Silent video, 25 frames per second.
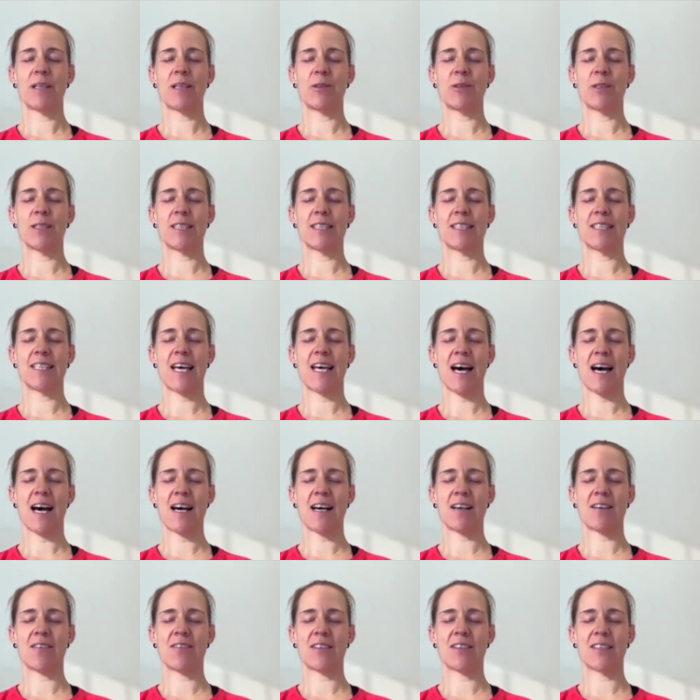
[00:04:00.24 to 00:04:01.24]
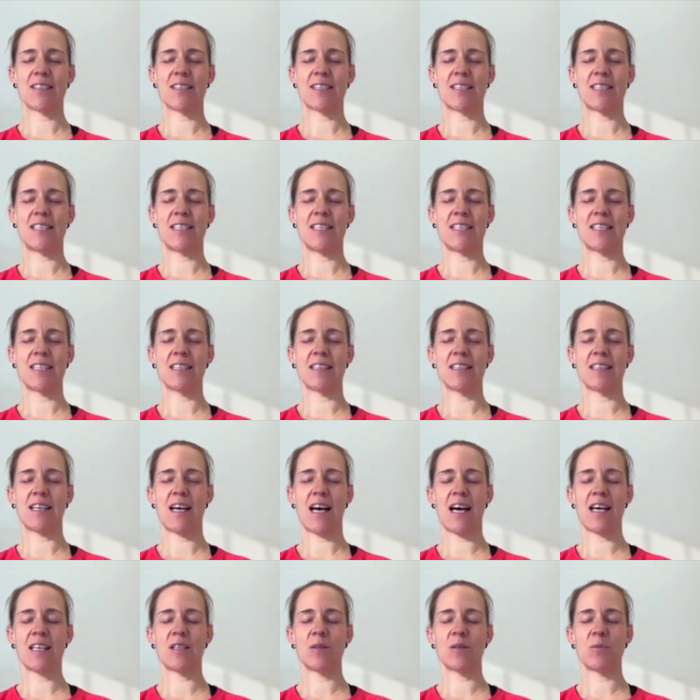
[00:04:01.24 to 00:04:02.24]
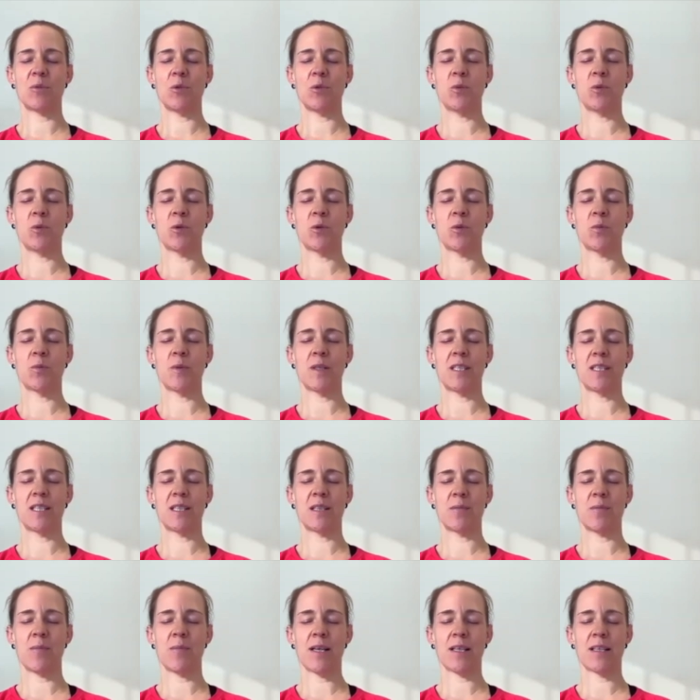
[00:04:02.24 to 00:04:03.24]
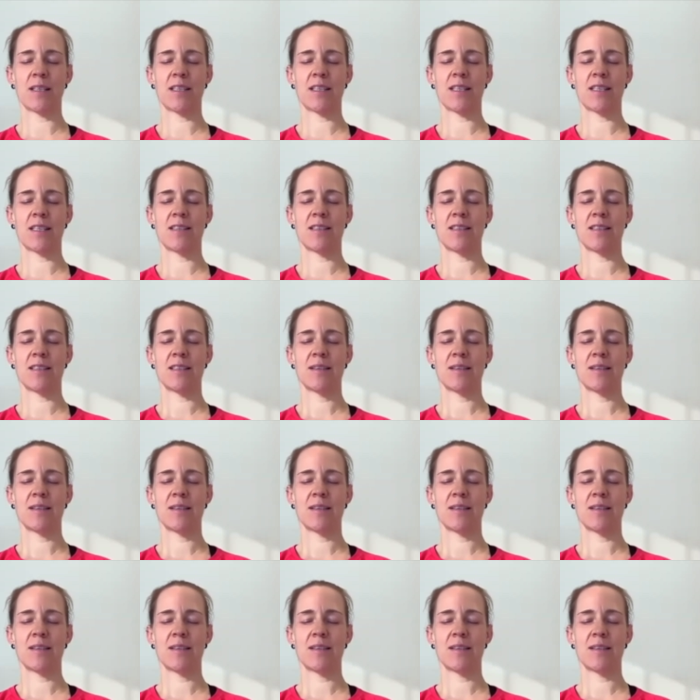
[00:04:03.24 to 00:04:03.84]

kurz nach, was diese Atemübung mit dir gemacht hat.